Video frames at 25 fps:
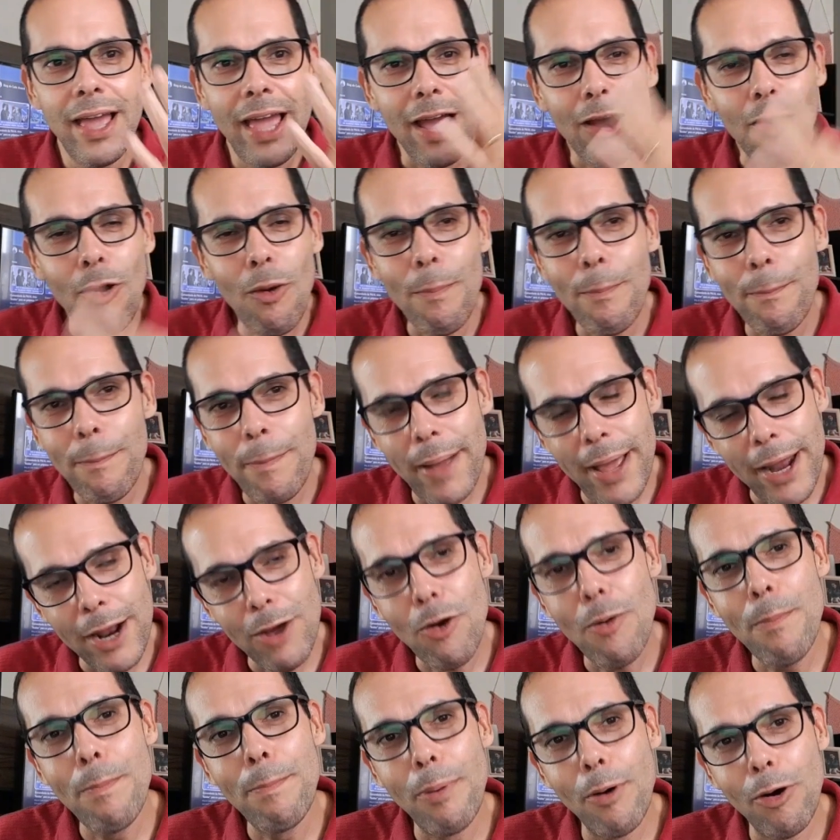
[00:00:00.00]
é era
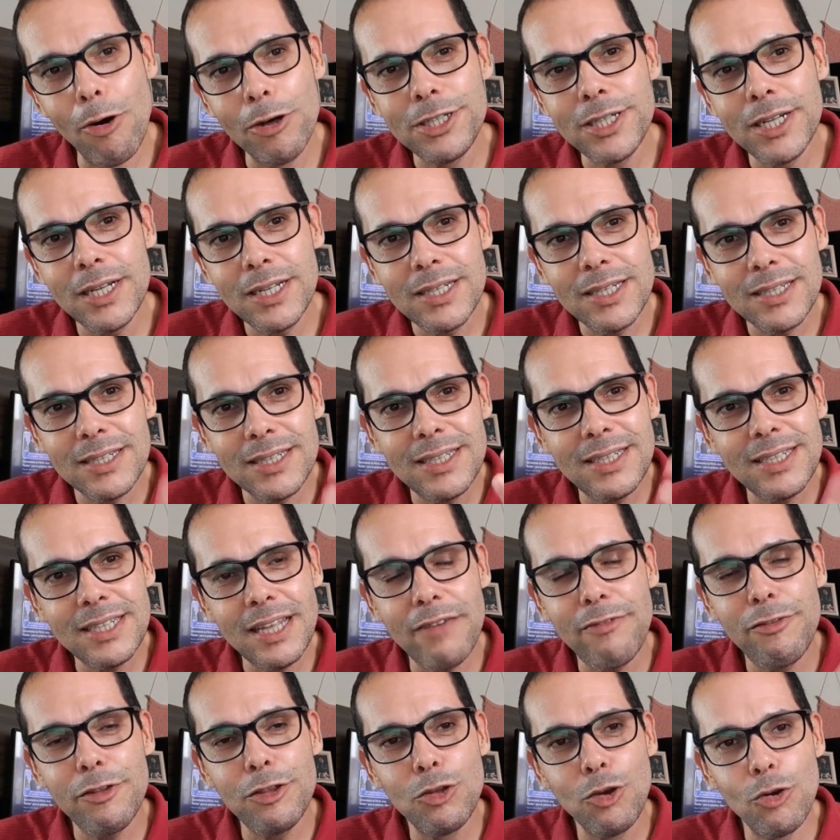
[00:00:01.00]
composta de
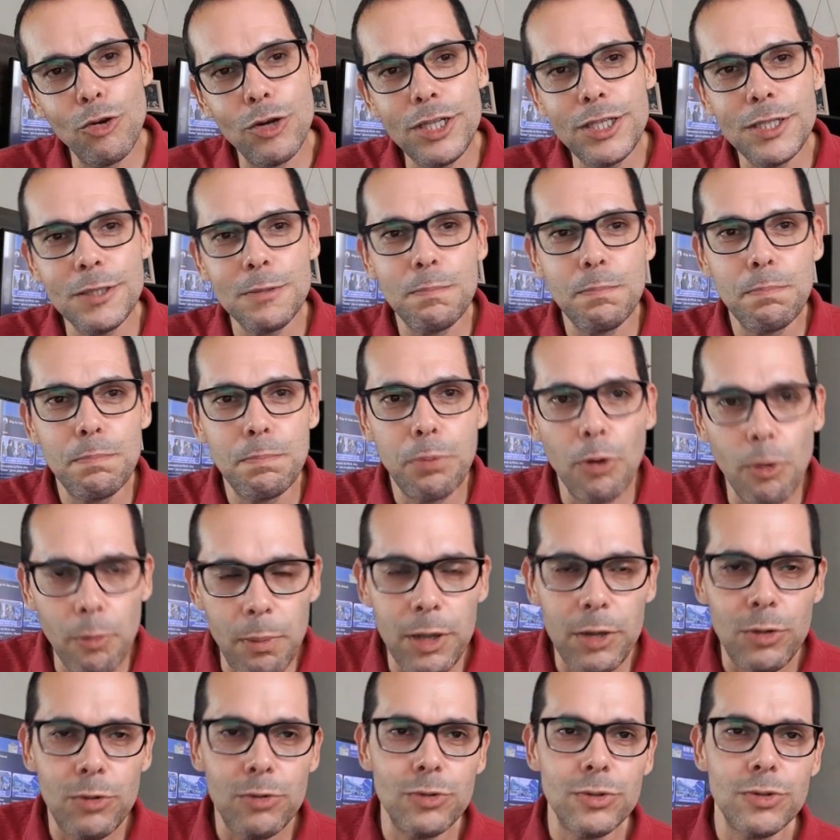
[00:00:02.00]
servidores
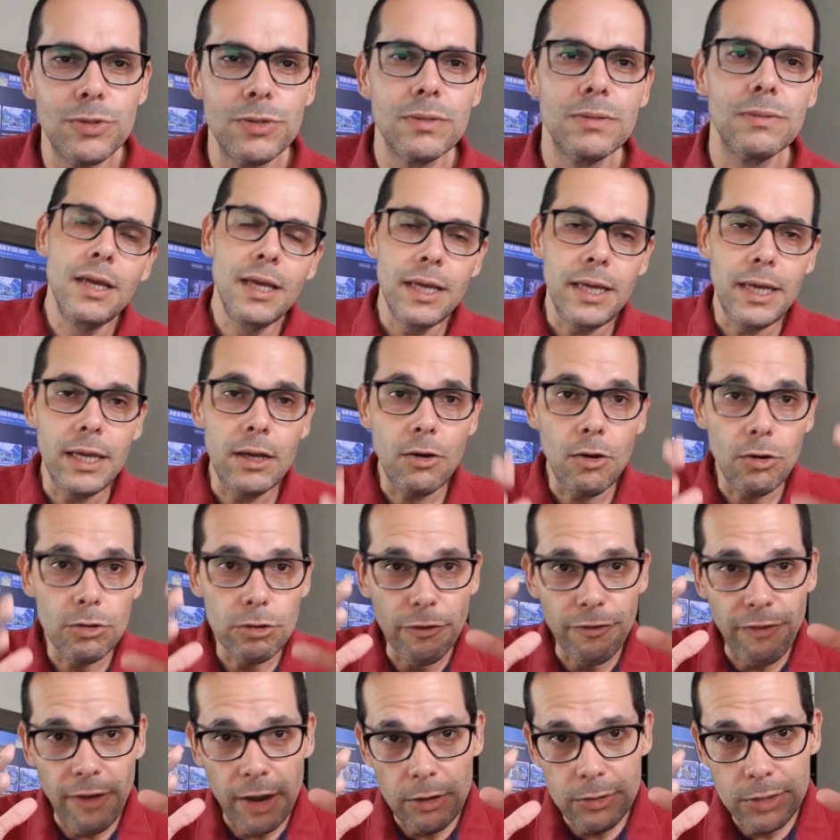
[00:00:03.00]
públicos. E quando
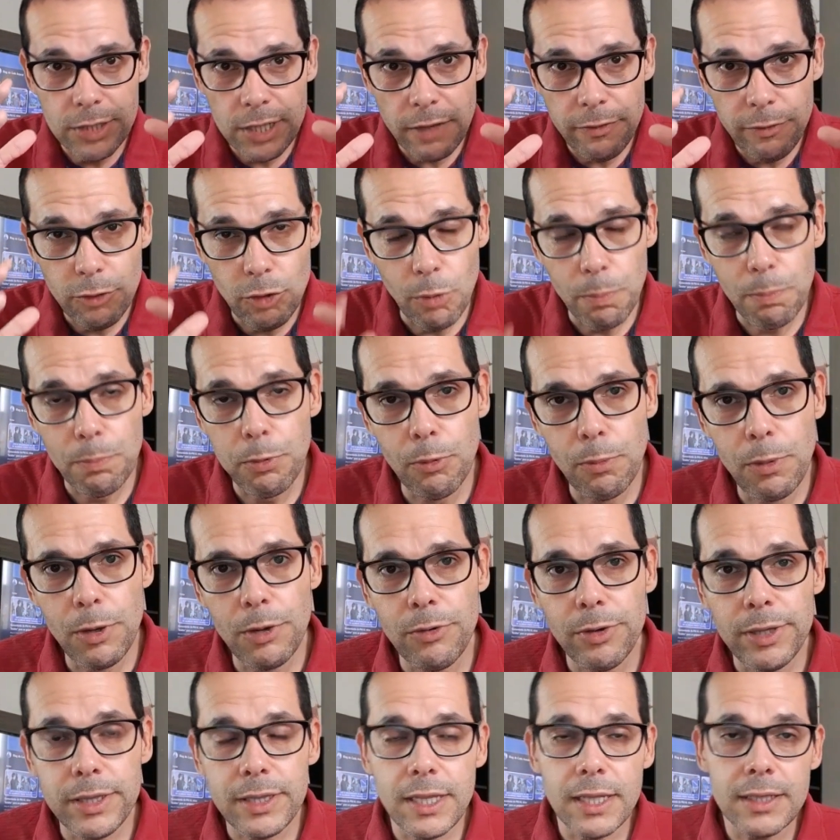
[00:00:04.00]
eu falo servidor
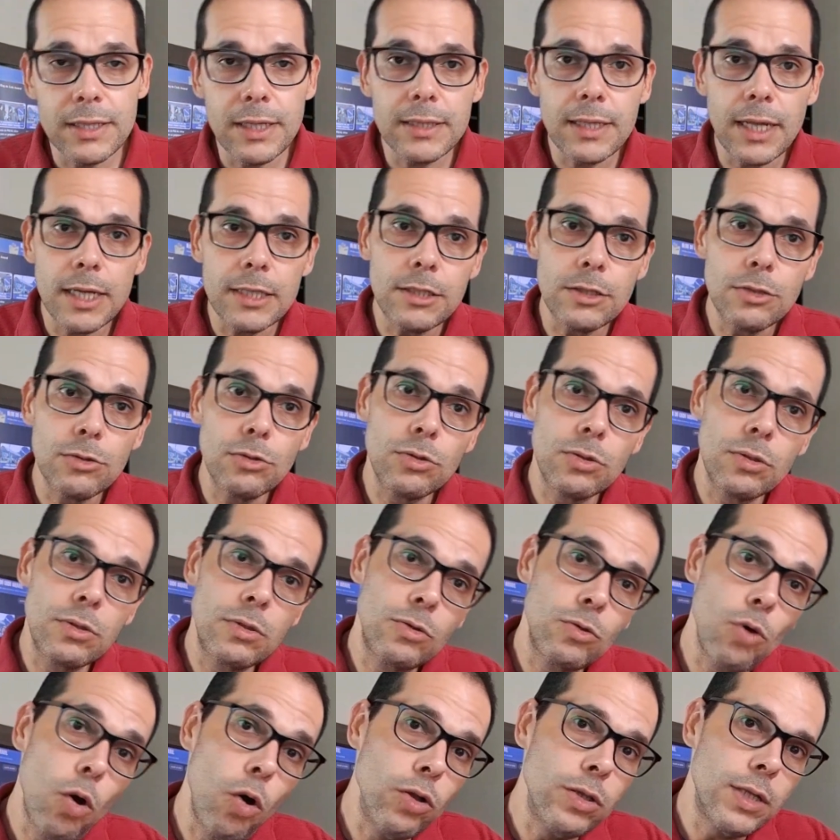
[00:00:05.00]
público, entenda das
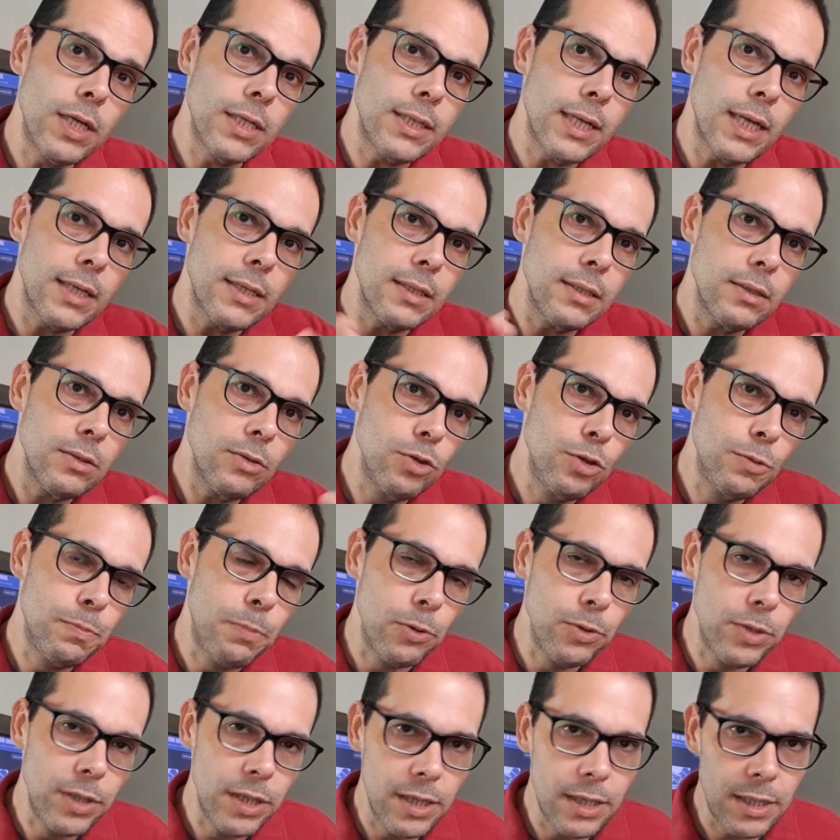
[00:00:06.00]
todos os
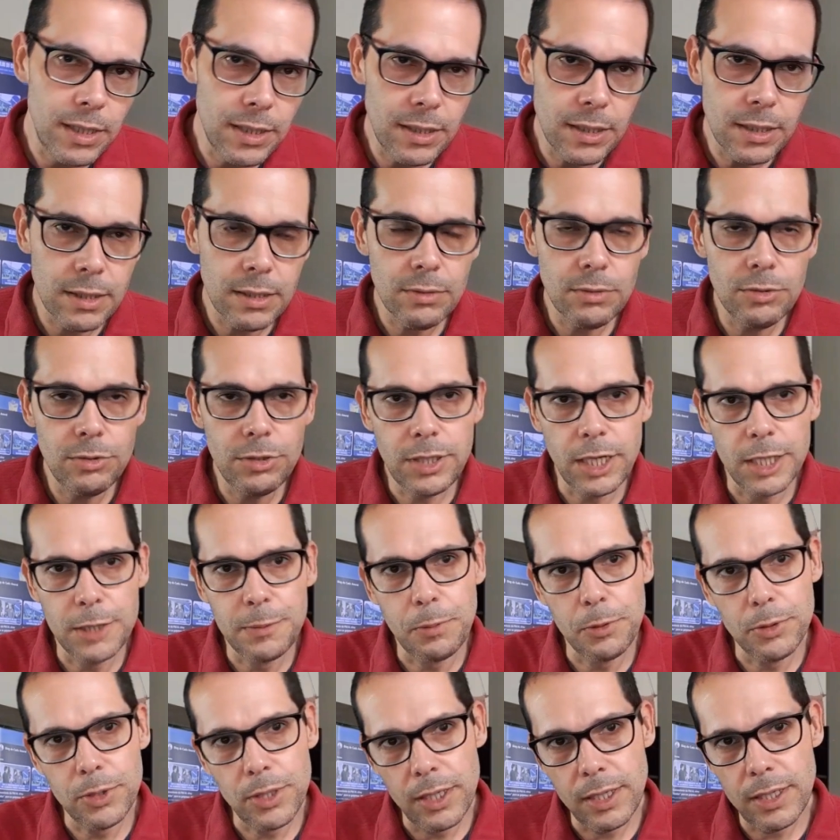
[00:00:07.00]
poderes, dos três
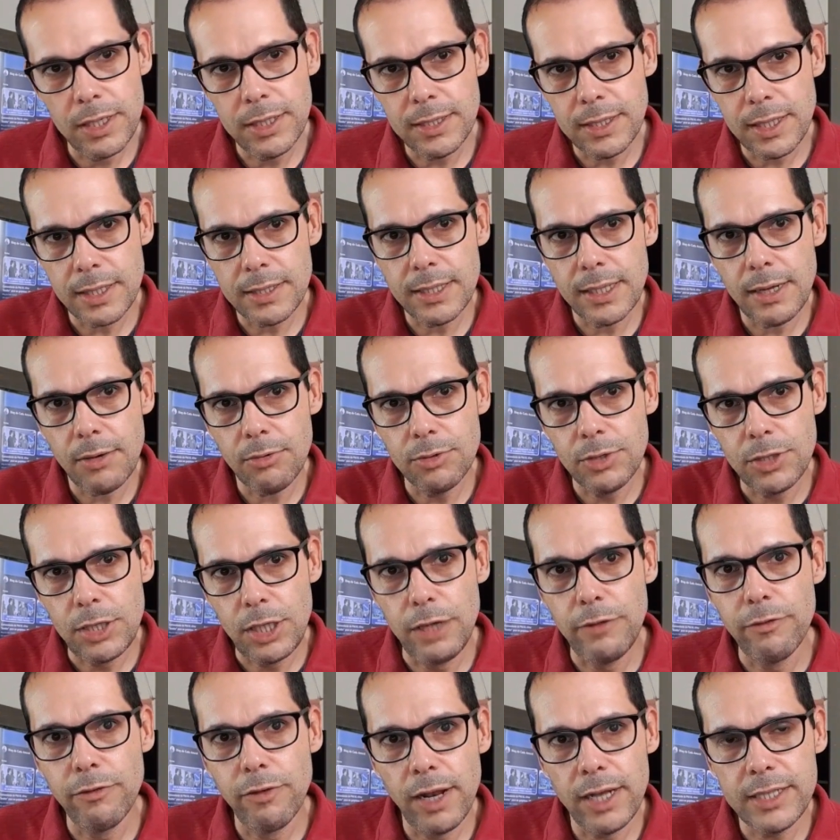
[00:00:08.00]
poderes,
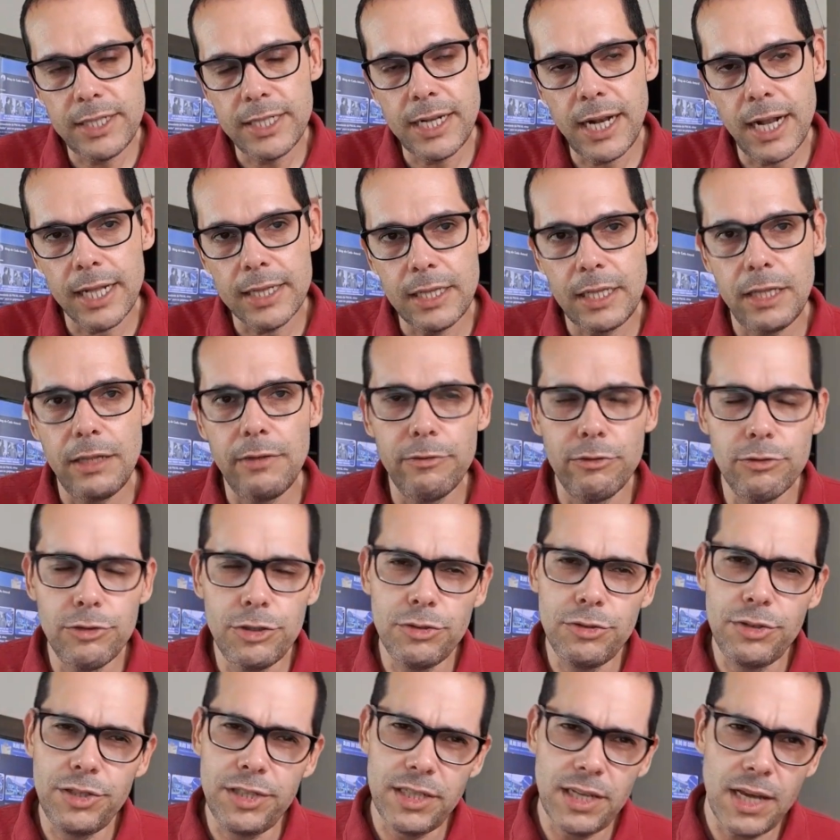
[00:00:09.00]
executivo, legislativo e
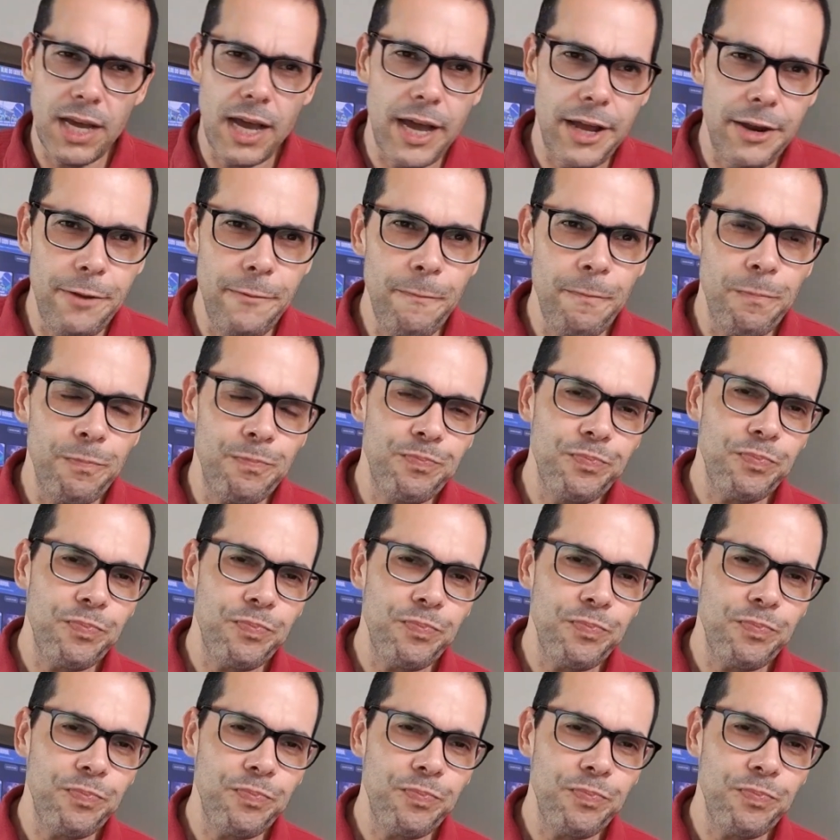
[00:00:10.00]
judiciário,